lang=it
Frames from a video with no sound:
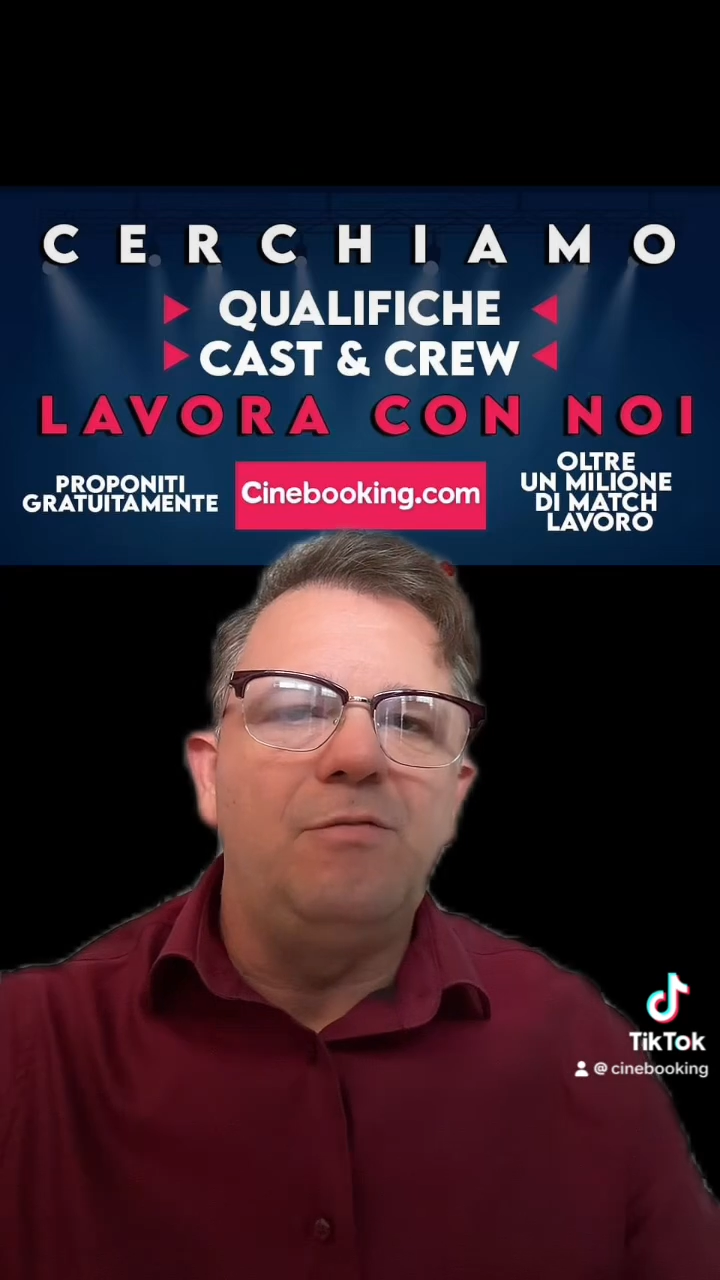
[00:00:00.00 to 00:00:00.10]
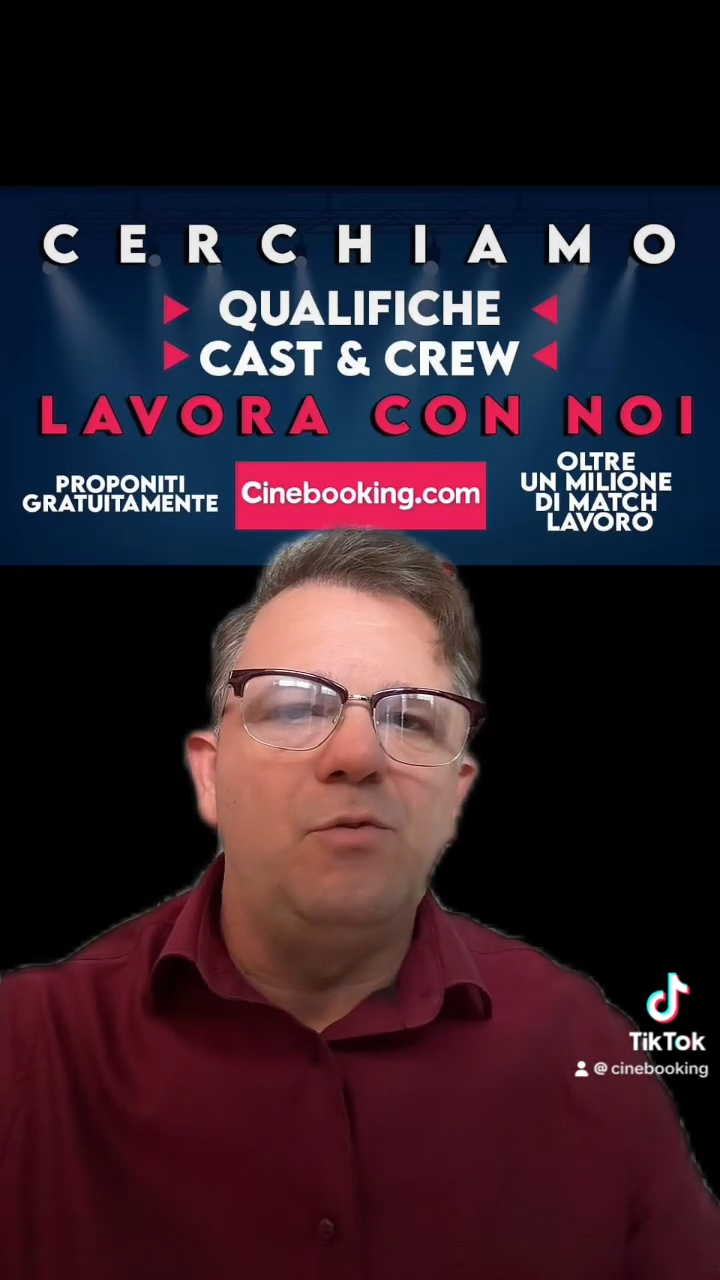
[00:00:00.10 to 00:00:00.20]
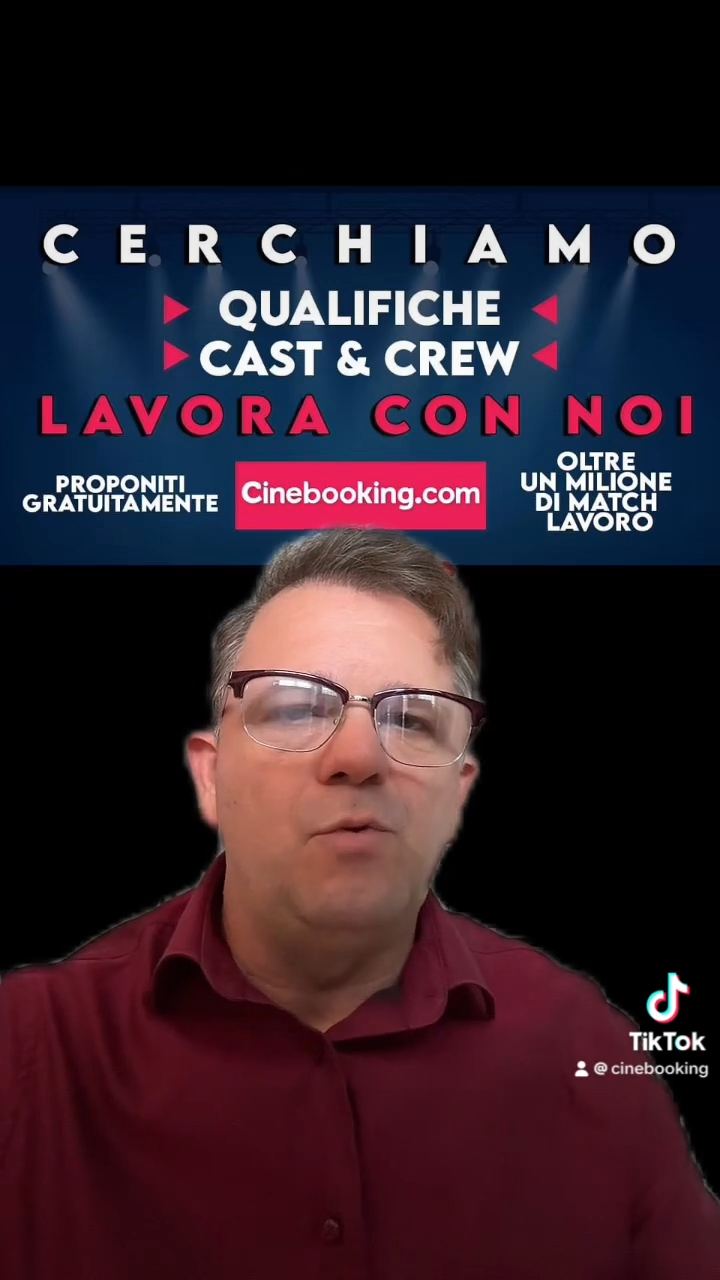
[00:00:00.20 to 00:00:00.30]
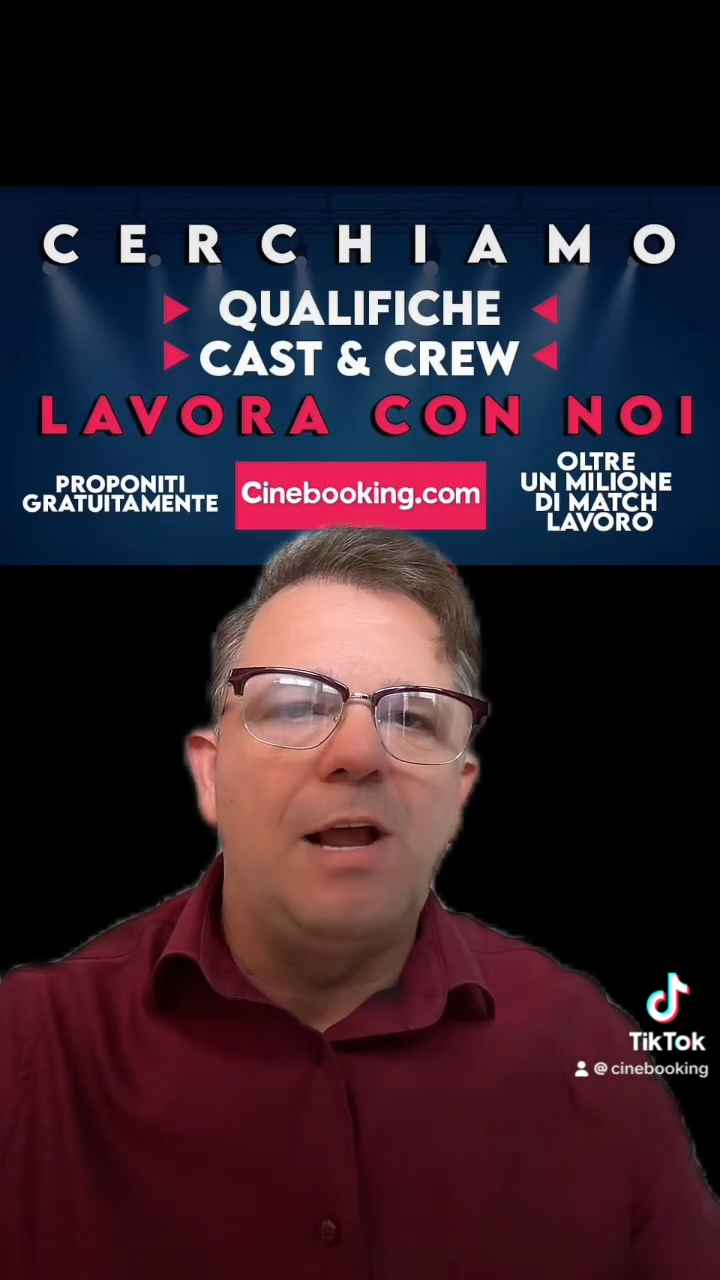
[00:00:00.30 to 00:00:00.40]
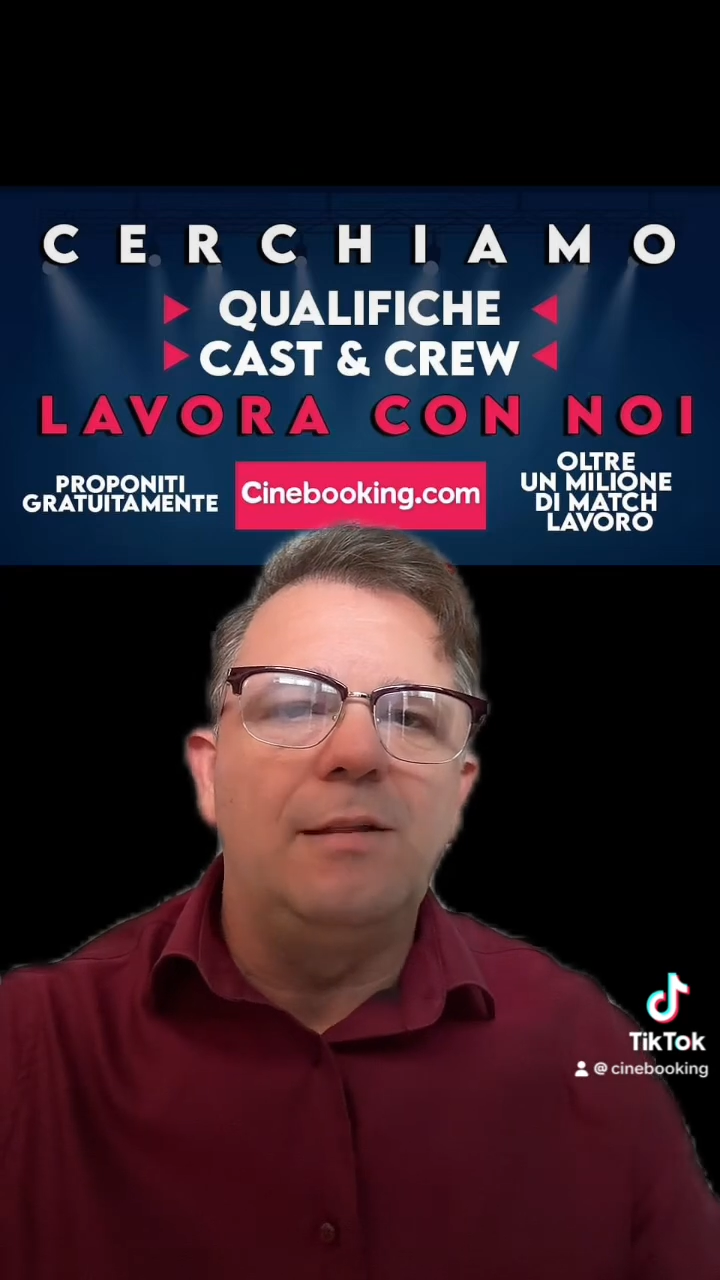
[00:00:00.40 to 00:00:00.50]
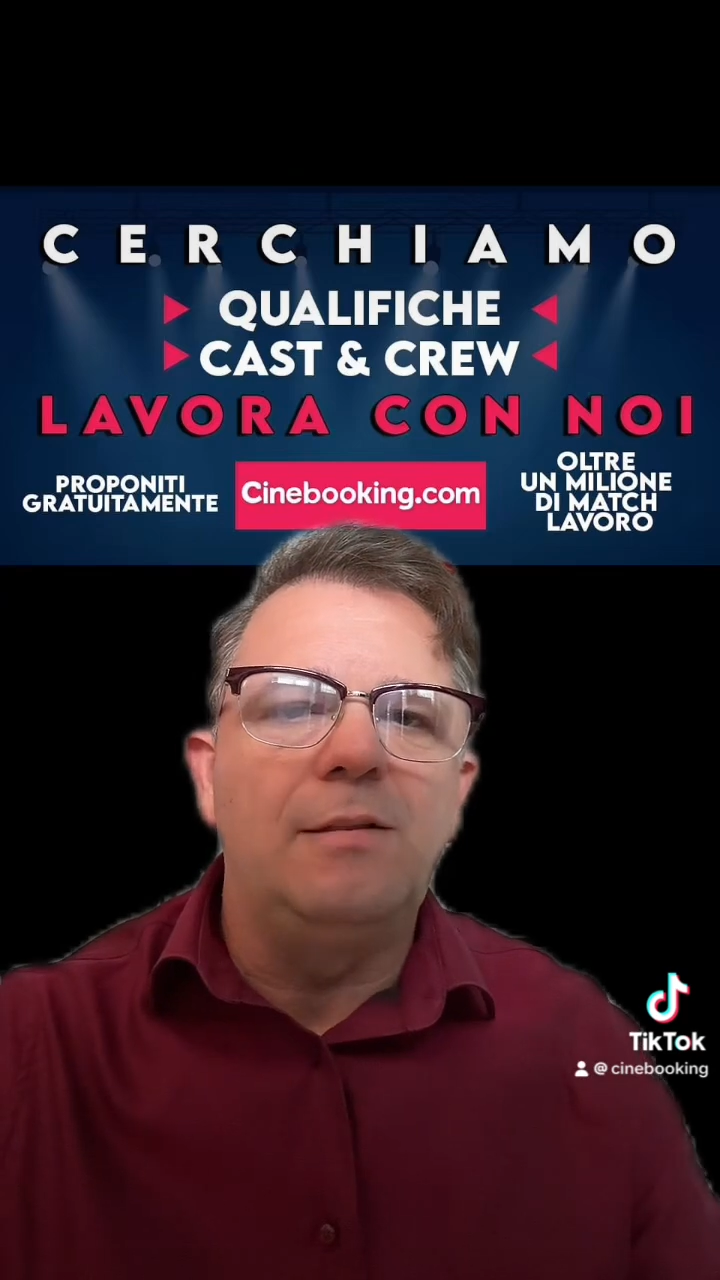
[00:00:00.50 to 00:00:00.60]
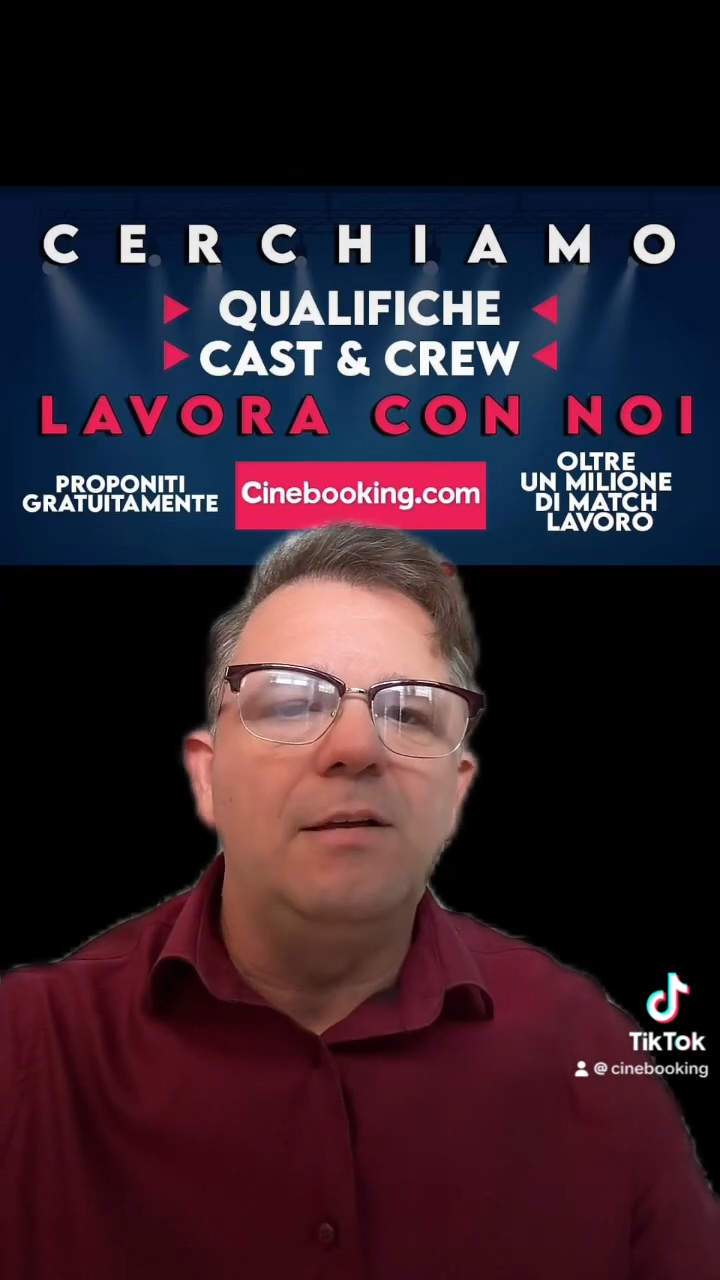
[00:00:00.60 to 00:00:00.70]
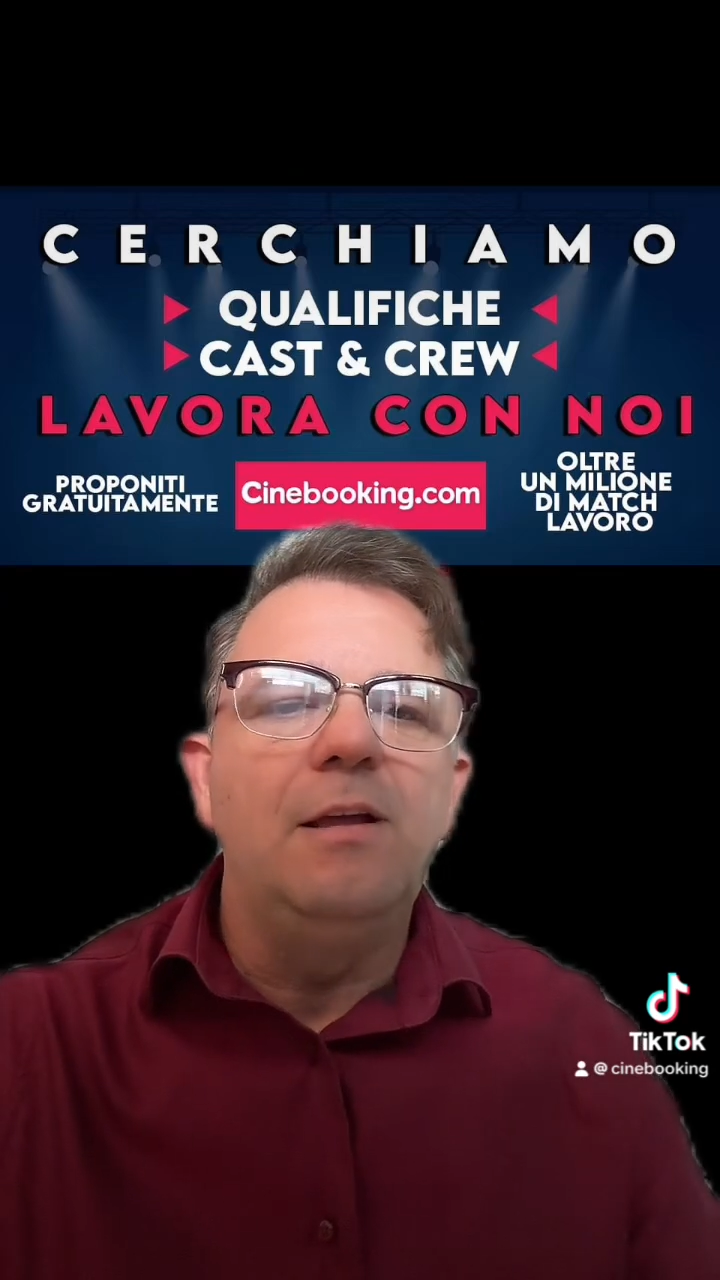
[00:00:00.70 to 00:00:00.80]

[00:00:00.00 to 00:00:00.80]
figuranti